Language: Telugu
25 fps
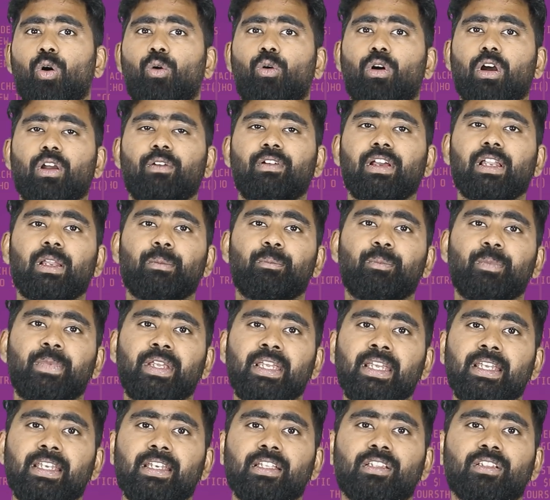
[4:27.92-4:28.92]
ఒకవేళ
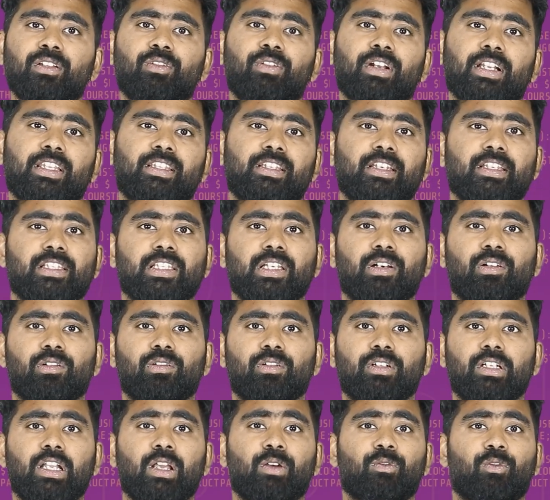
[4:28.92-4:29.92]
మీ కింద వర్క్ చేసే వాళ్ళు
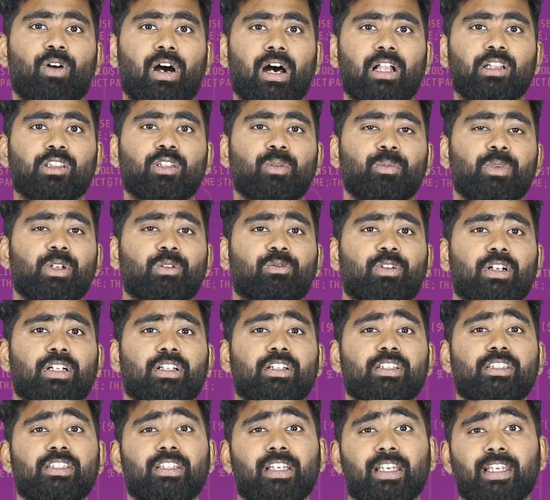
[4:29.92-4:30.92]
ఉంటే వాళ్ళతో మీరు
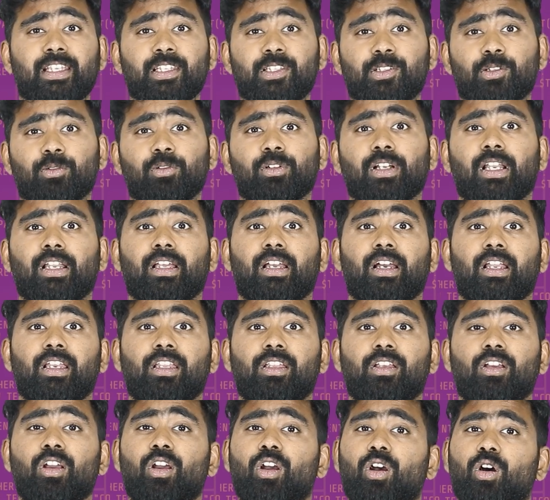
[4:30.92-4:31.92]
వర్క్
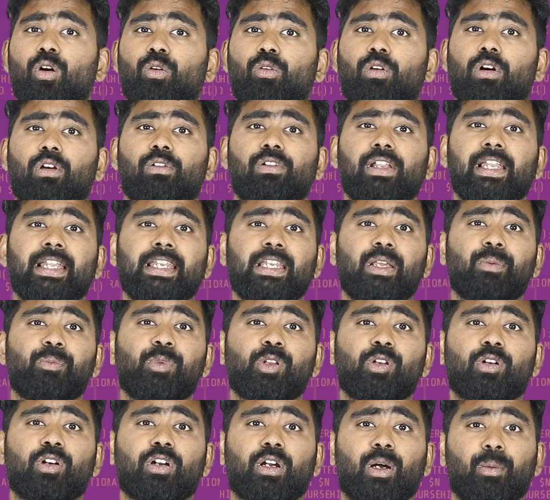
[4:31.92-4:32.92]
చేయించుకోగలగాలి ఒకవేళ రేపు
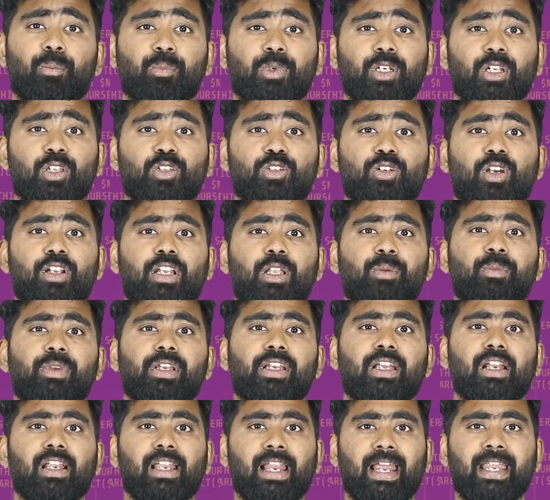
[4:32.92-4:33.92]
మీరు ఒక కంపెనీలో జాయిన్ అయ్యి మీ
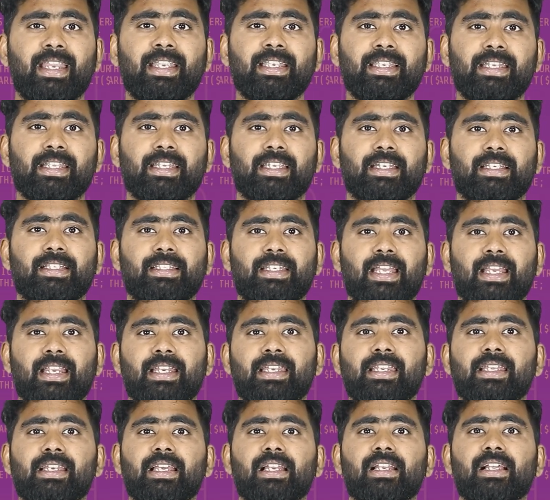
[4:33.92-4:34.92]
క్లయింట్కి
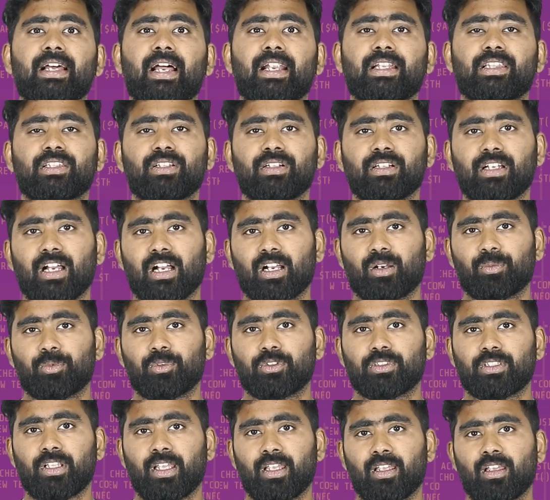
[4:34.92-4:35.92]
టెక్నికల్గా అర్థం
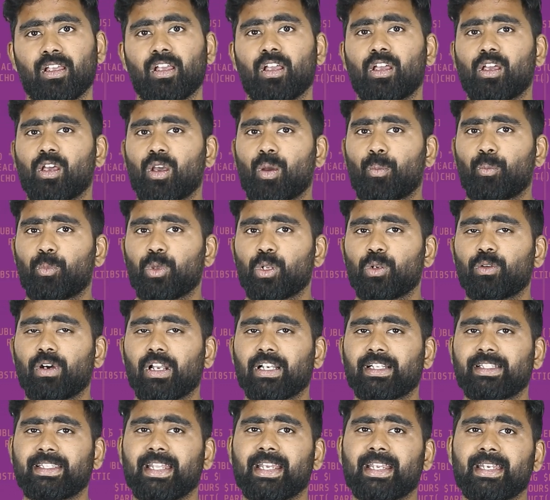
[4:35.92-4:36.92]
కాకపోతే మీరు
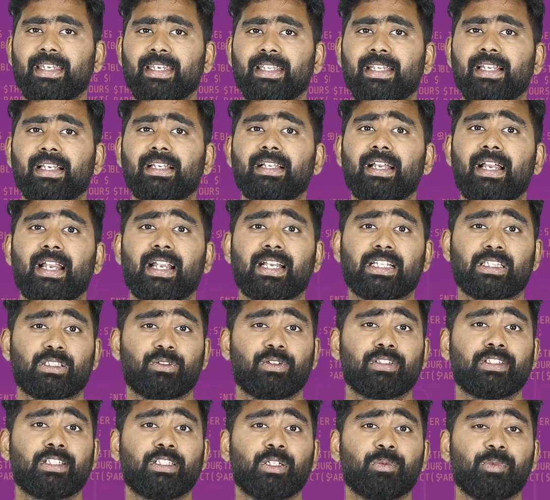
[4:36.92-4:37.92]
వాళ్ళకి టెక్నికల్గా
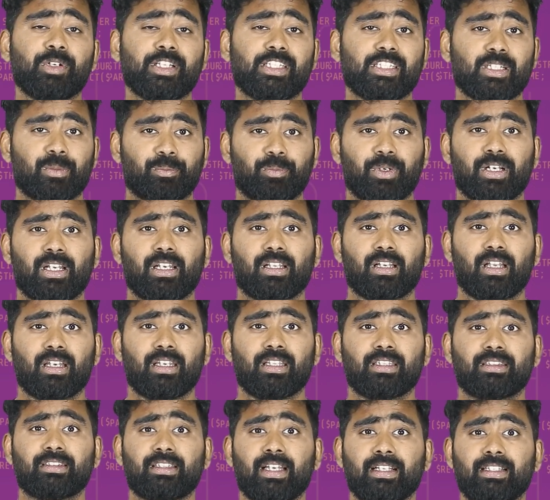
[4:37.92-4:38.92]
అర్థమయ్యేటట్టు మీరు
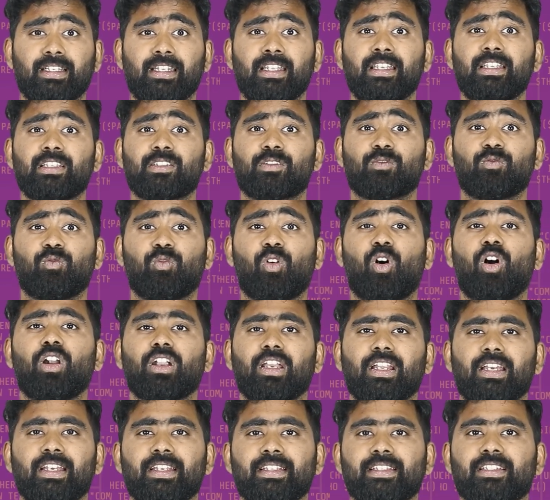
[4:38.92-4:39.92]
చెప్పగలగాలి దట్ ఈస్
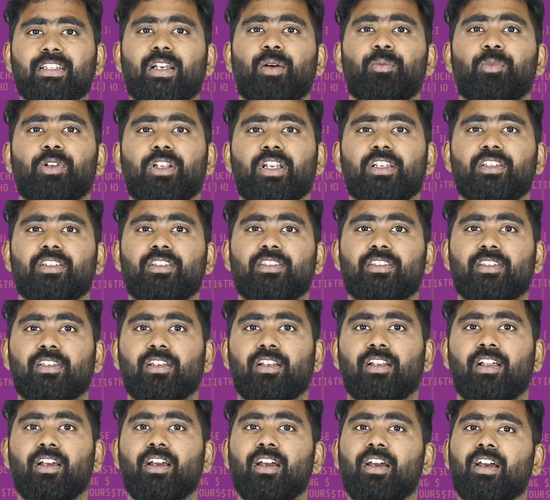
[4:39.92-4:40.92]
వాట్ ఈస్ కమ్యూనికేషన్
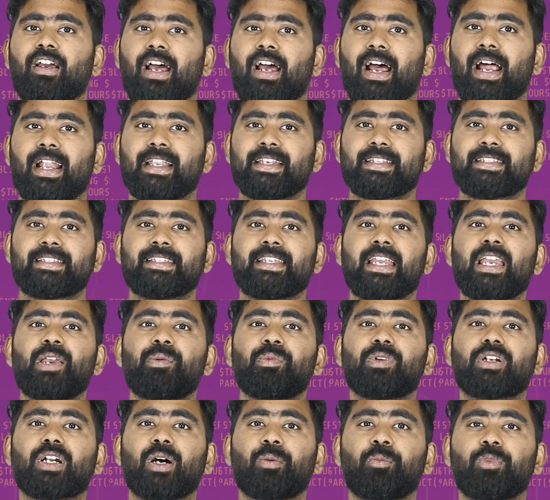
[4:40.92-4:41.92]
స్కిల్ అండ్
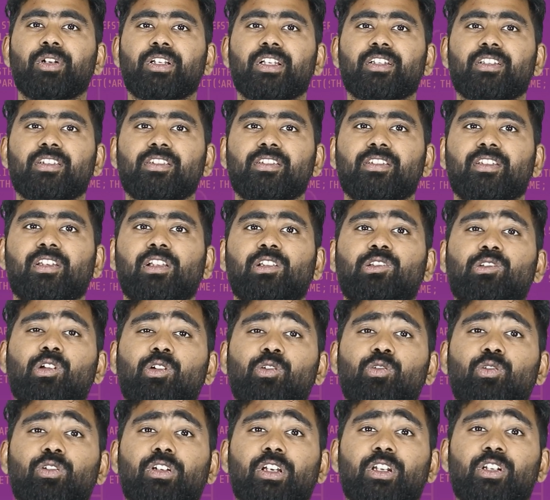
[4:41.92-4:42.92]
సేమ్ కమ్యూనికేషన్ స్కిల్తో
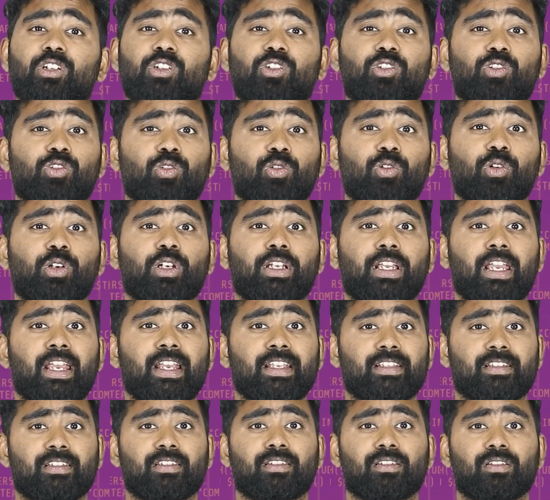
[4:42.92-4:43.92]
యూ కెన్ షో
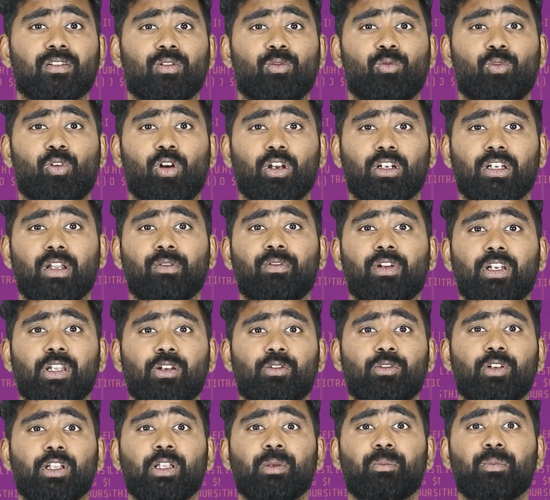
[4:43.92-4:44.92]
కేస్ వాట్ ఎవర్
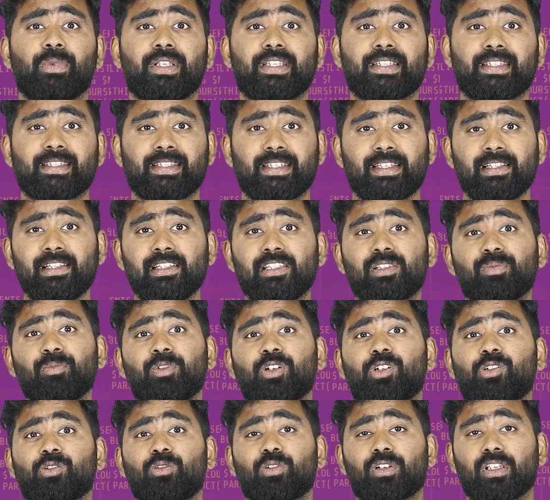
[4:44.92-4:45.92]
యూర్ డూయింగ్ మీ స్కిల్స్
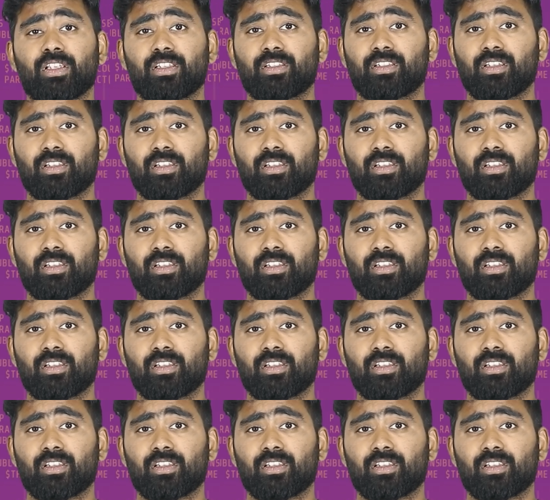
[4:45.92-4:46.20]
మీరు షో కేస్